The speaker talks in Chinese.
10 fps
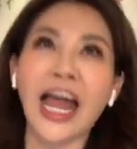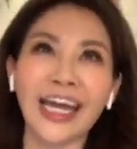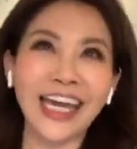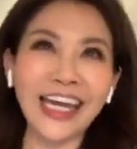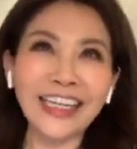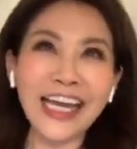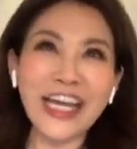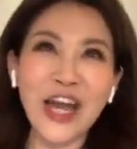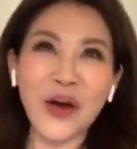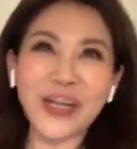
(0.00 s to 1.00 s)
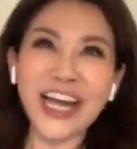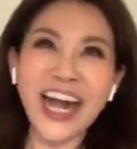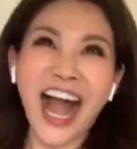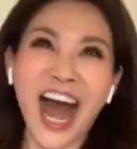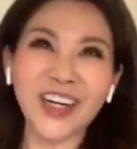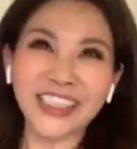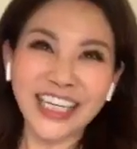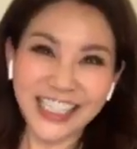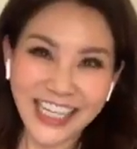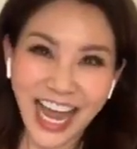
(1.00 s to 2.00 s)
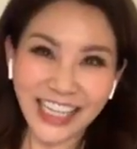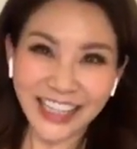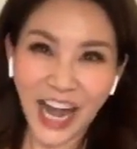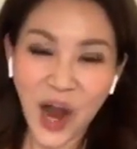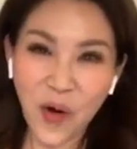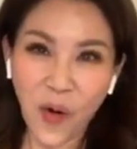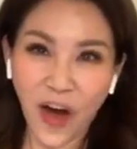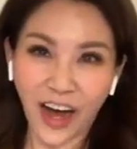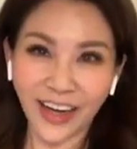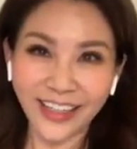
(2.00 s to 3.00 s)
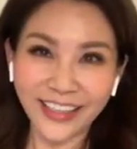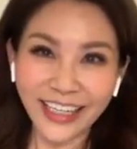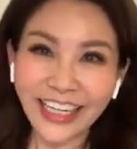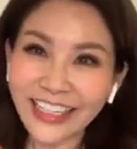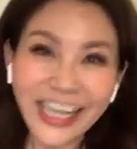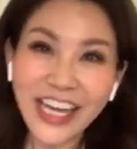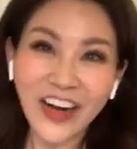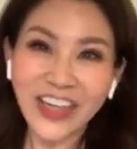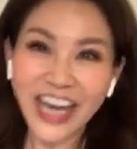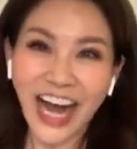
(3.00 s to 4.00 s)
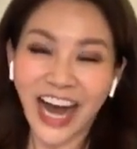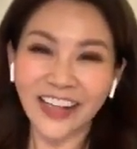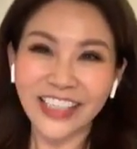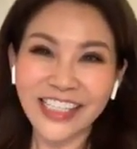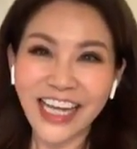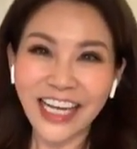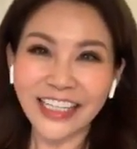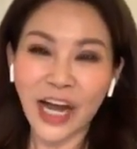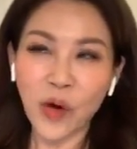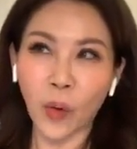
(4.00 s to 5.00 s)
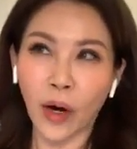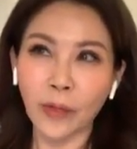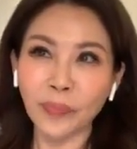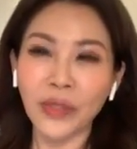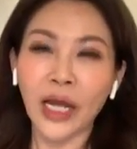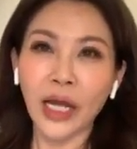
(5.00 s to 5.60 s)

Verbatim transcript: 一定有更好的在等我，一定有更好的在等我。